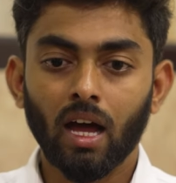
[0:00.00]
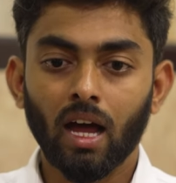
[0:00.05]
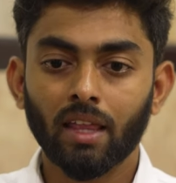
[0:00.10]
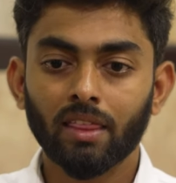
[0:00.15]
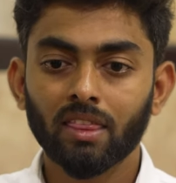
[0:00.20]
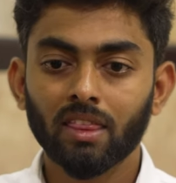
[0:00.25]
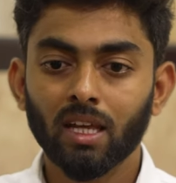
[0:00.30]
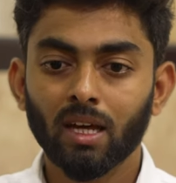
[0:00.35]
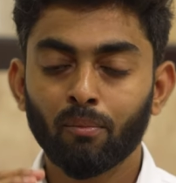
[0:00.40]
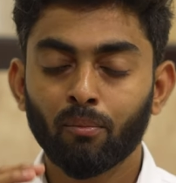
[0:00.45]

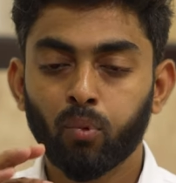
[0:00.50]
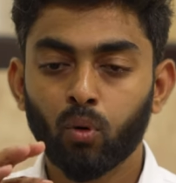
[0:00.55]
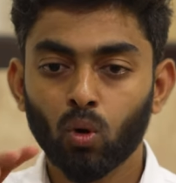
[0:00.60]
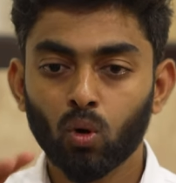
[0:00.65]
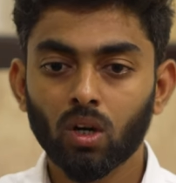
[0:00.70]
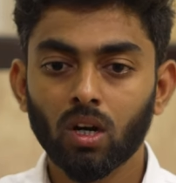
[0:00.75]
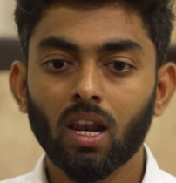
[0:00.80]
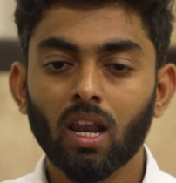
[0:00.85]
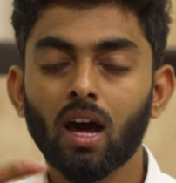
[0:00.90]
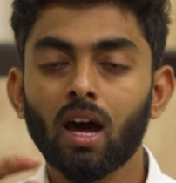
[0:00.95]
அந்த
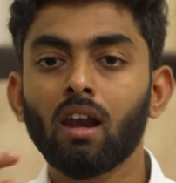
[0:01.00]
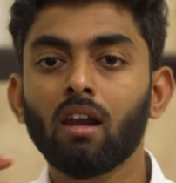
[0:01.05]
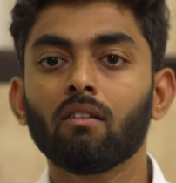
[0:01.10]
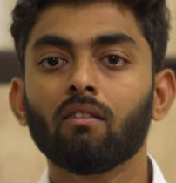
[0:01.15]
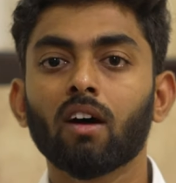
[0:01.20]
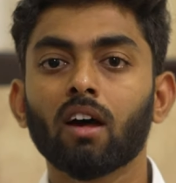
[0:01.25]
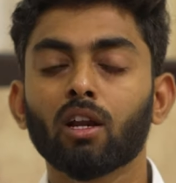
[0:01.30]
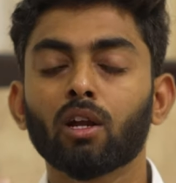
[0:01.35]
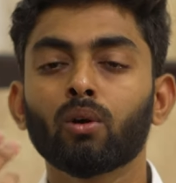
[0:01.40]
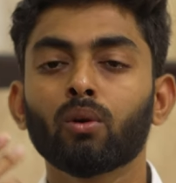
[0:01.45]
பொருளால்
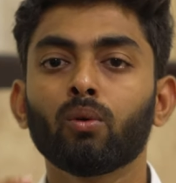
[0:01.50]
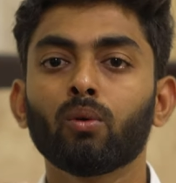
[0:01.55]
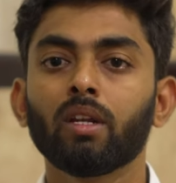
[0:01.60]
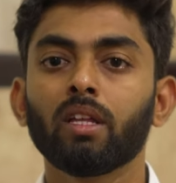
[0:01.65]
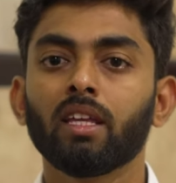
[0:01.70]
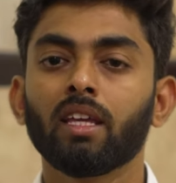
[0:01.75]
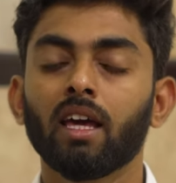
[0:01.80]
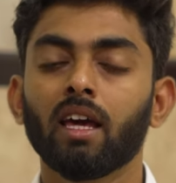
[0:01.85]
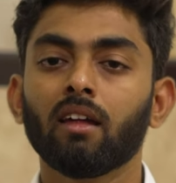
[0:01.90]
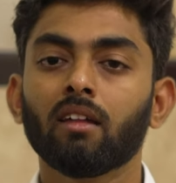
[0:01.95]

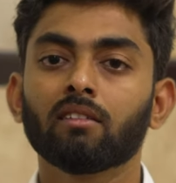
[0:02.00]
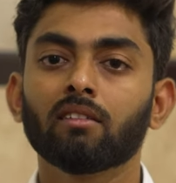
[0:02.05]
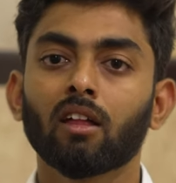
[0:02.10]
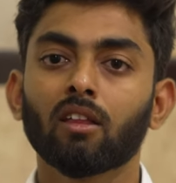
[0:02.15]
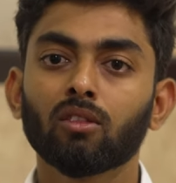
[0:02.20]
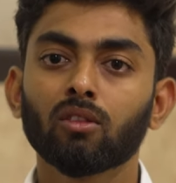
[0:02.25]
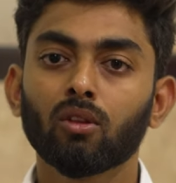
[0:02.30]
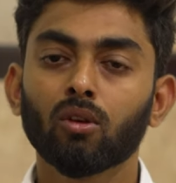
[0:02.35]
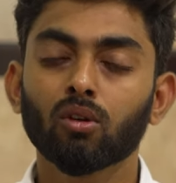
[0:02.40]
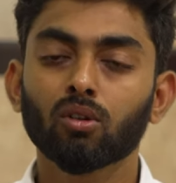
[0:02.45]
வரக்கூடிய
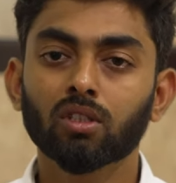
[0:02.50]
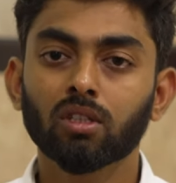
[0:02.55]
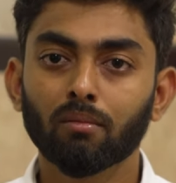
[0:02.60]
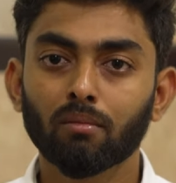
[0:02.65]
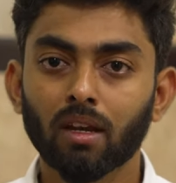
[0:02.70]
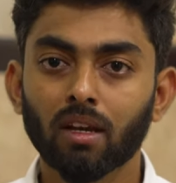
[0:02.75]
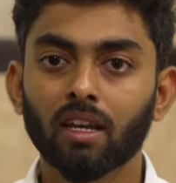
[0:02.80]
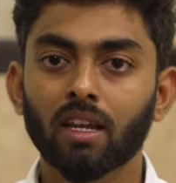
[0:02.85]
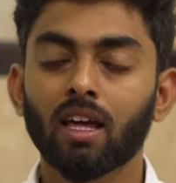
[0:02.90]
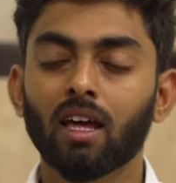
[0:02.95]

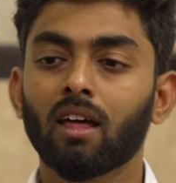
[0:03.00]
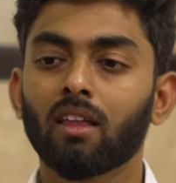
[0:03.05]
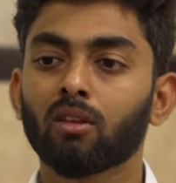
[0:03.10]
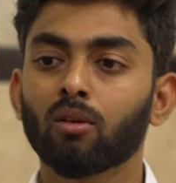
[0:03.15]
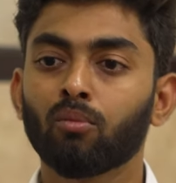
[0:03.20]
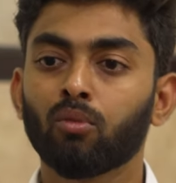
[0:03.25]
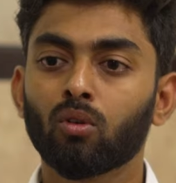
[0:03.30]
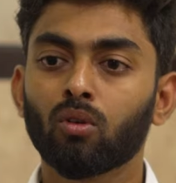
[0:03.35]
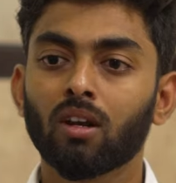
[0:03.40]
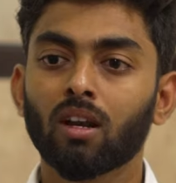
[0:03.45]
சந்தோஷம் என்ன அந்த
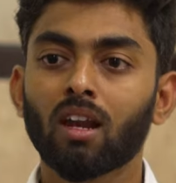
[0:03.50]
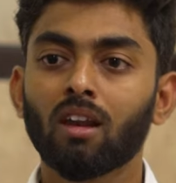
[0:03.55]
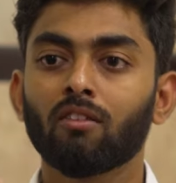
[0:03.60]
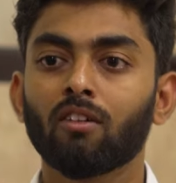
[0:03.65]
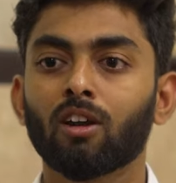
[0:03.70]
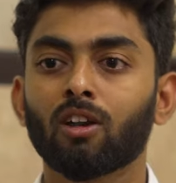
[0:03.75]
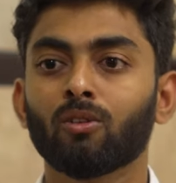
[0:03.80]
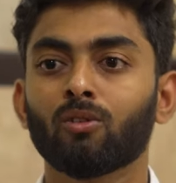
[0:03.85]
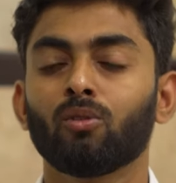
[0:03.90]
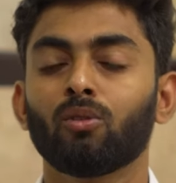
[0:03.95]
பொருளால்
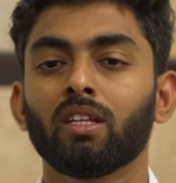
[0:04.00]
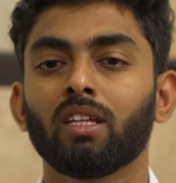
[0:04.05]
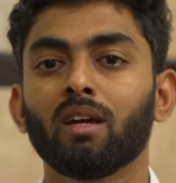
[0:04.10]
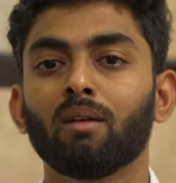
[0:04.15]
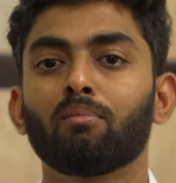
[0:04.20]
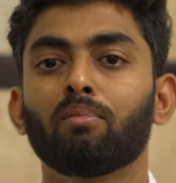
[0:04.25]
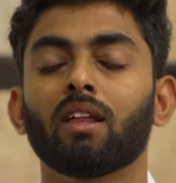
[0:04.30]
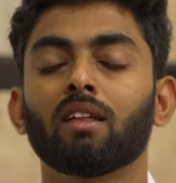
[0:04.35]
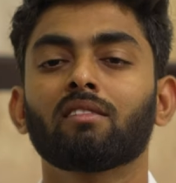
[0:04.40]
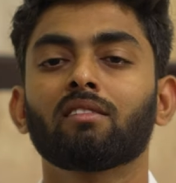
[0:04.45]
வரக்கூடிய
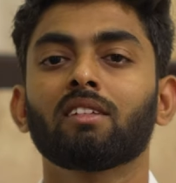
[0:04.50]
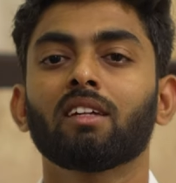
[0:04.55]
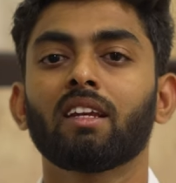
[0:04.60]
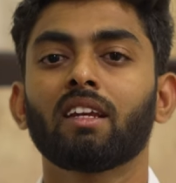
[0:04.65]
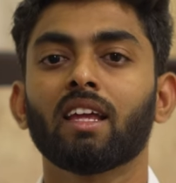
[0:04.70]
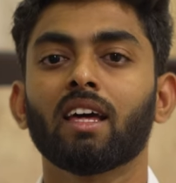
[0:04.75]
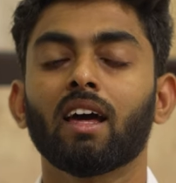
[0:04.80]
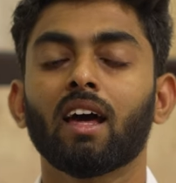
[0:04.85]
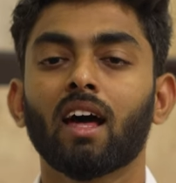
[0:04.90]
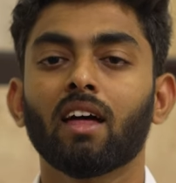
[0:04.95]
ப்ளஸ்
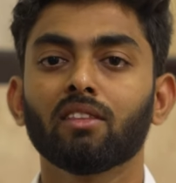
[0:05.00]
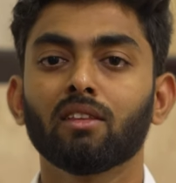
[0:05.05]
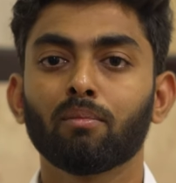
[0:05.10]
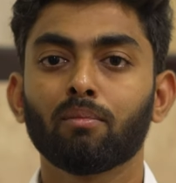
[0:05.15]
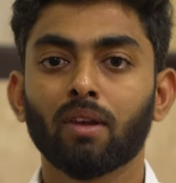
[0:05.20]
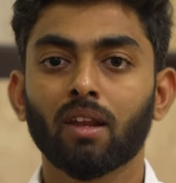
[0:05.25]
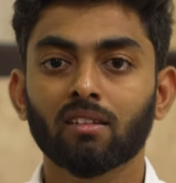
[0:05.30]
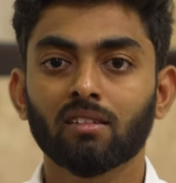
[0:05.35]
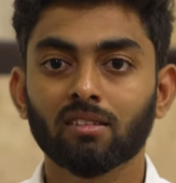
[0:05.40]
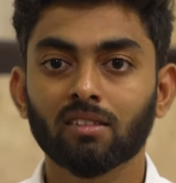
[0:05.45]
என்ன அந்த
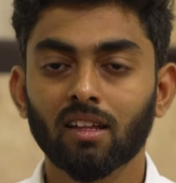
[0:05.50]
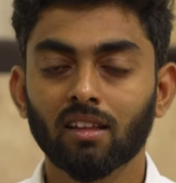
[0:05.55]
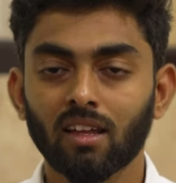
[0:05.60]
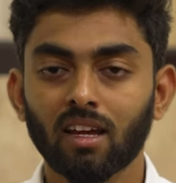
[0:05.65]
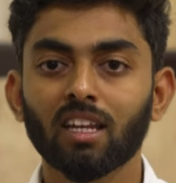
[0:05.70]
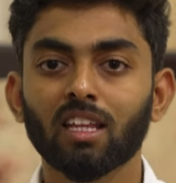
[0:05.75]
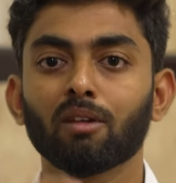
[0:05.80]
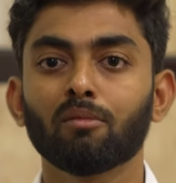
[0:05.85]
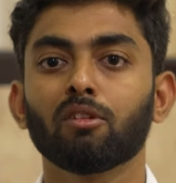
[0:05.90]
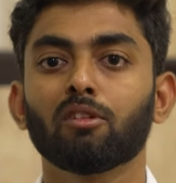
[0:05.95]
ப்ளஸ்ஸை
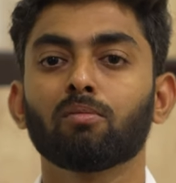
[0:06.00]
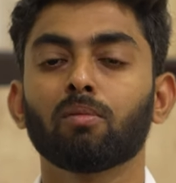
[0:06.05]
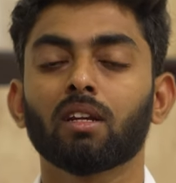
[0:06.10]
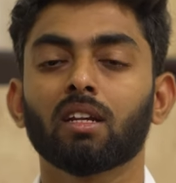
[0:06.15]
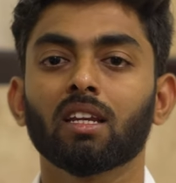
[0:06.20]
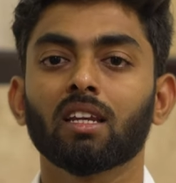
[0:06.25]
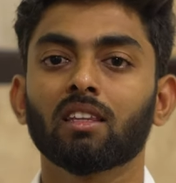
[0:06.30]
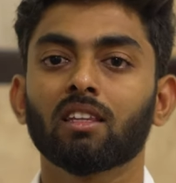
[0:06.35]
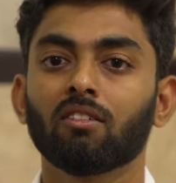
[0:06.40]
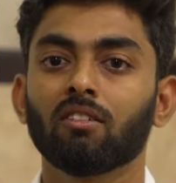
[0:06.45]
தான் நீங்கள் மிஸ்
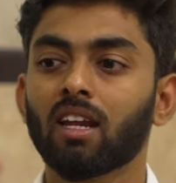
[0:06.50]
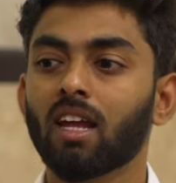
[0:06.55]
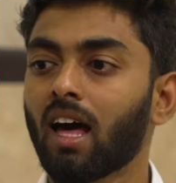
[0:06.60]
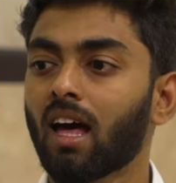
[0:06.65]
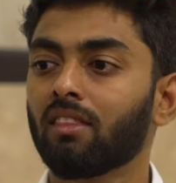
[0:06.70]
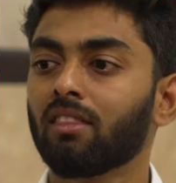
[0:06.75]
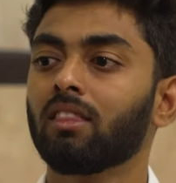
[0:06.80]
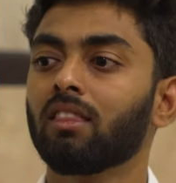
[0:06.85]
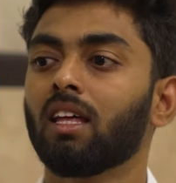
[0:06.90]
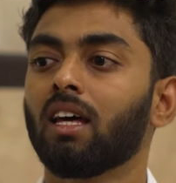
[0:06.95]
பண்ணுறீங்க தவிர
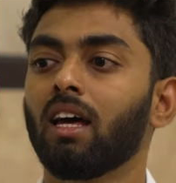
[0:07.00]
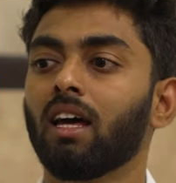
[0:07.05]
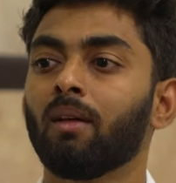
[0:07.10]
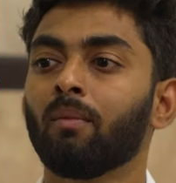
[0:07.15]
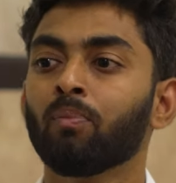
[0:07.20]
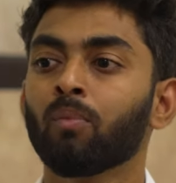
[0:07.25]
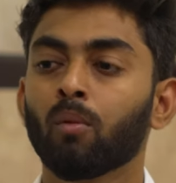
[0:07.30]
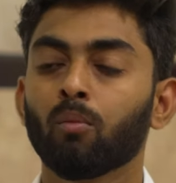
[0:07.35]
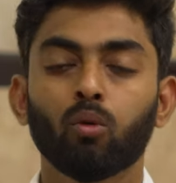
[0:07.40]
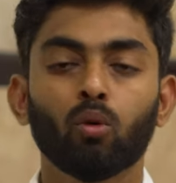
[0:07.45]
அந்த
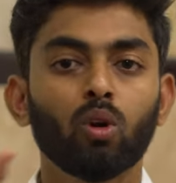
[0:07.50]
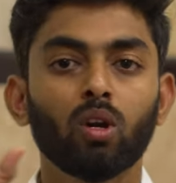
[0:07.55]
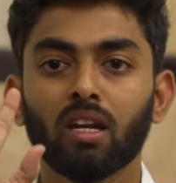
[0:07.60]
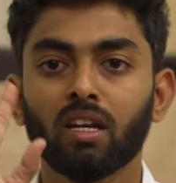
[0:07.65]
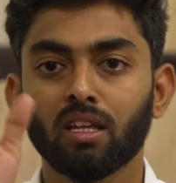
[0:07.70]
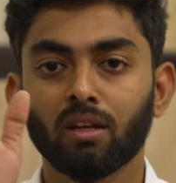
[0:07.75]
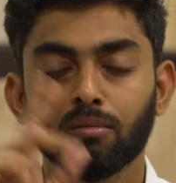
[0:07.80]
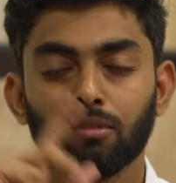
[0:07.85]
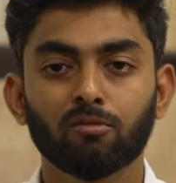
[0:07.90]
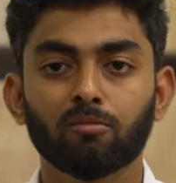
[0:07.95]
பொருளை
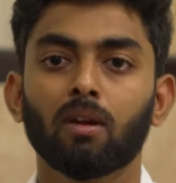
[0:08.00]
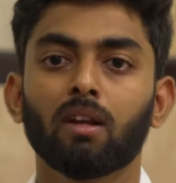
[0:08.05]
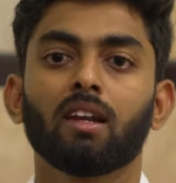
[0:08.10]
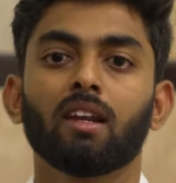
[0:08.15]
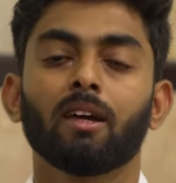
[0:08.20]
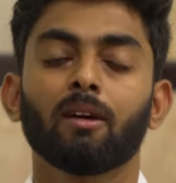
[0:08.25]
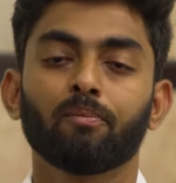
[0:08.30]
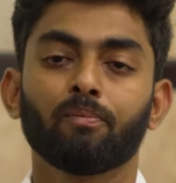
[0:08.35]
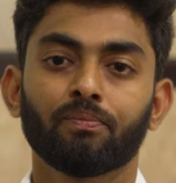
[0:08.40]
நீங்கள் மிஸ் பண்ணல